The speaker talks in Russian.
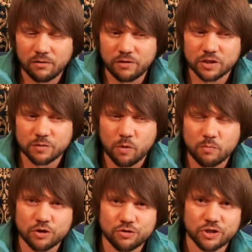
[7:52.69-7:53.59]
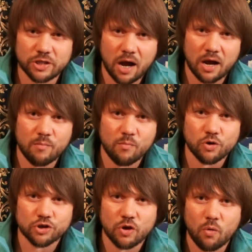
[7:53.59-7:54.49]
Ведь с помощью страха
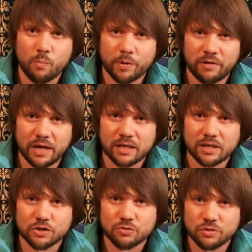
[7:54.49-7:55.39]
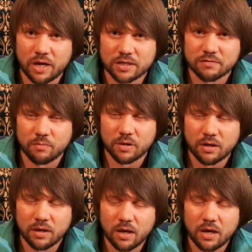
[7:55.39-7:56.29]
можно управлять
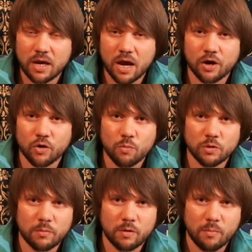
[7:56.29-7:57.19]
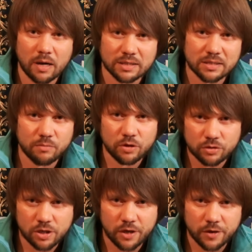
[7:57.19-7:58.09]
государствами и огромными массами
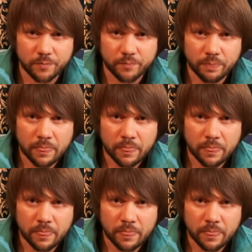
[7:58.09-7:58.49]
людей.